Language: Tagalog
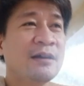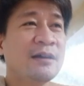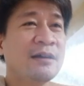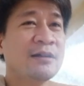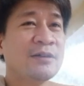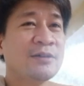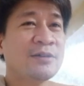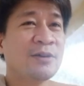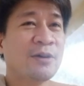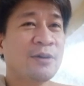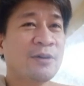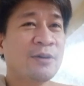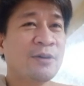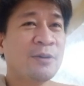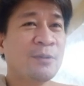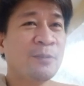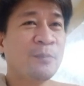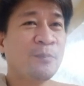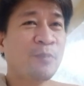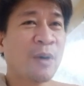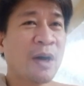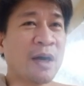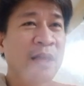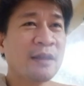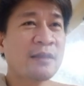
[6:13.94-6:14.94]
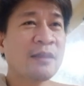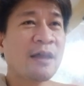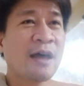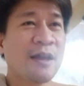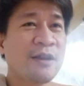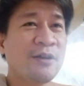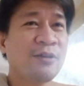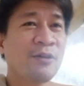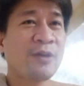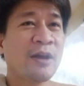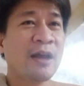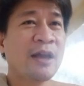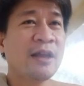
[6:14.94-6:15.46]
So, pakita
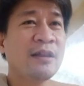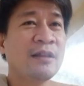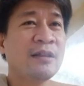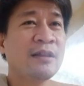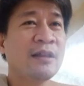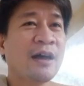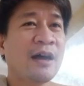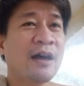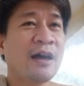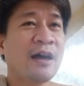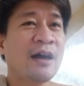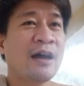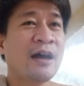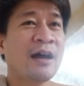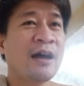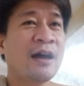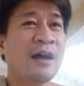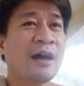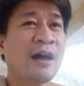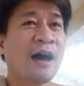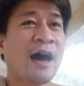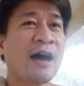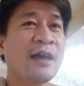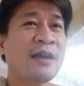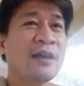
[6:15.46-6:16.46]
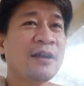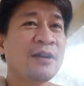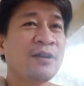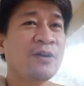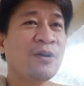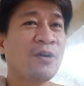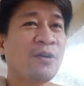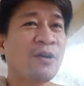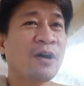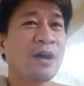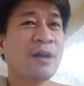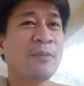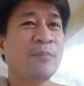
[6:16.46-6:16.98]
nyo rin na kaya
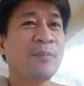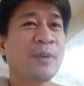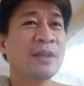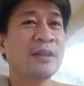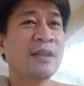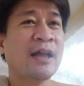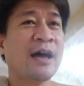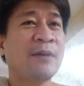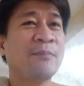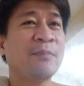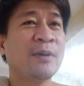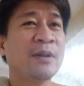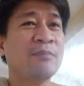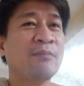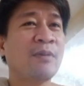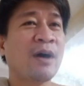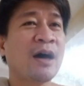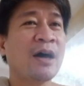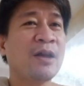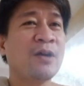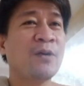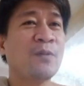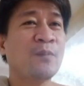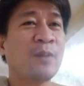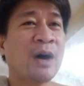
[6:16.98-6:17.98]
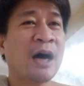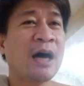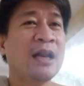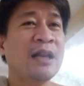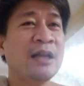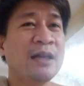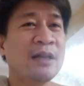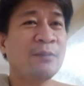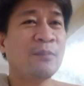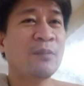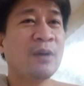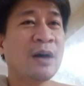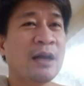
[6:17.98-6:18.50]
nyo o karapat dapat man kayong
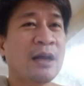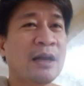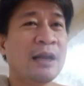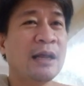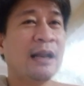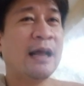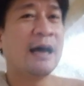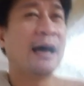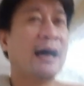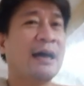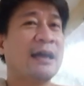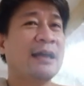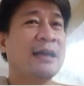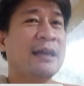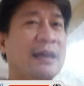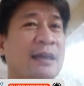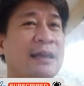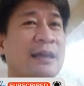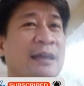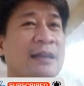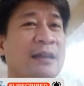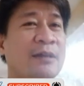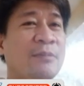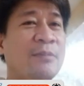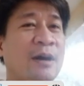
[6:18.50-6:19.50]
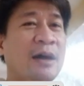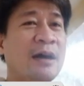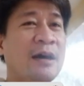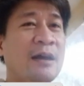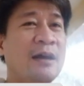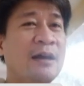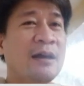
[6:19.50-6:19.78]
mahalin ng mga lalaki, di ba?